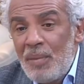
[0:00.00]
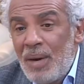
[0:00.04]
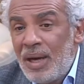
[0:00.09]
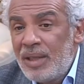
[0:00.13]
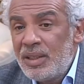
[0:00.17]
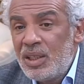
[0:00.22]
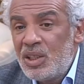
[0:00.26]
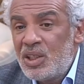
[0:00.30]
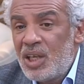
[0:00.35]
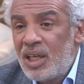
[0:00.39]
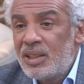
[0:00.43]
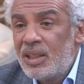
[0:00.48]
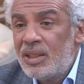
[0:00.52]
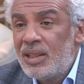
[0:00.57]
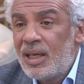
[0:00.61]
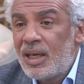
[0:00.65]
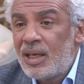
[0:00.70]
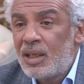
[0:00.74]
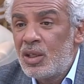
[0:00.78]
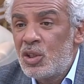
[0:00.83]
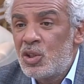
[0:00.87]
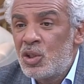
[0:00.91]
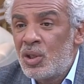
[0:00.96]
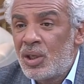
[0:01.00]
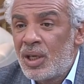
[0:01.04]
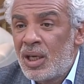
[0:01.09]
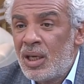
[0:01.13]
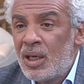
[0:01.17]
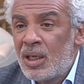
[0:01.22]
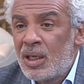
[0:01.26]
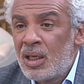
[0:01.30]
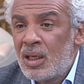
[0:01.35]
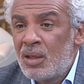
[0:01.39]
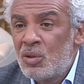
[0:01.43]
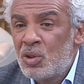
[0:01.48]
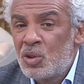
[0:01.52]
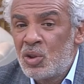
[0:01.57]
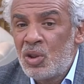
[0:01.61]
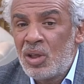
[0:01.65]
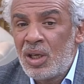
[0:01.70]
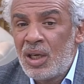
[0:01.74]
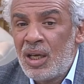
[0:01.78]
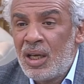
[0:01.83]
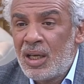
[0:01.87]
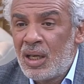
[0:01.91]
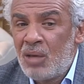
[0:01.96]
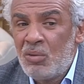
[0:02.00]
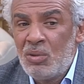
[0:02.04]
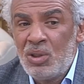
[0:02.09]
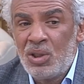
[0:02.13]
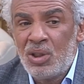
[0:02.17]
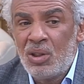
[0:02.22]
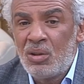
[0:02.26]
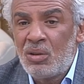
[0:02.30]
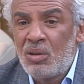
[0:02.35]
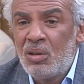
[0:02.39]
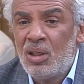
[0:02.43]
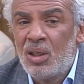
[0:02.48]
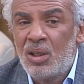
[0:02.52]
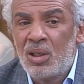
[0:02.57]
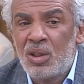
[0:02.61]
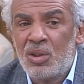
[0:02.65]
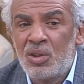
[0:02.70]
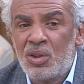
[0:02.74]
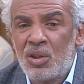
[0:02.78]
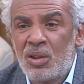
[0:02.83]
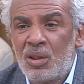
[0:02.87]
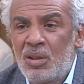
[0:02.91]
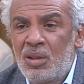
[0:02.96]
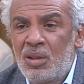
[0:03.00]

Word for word: ما عنديش حد دخل الجرأة راهو الجرأة راهو يجي نقول لك لا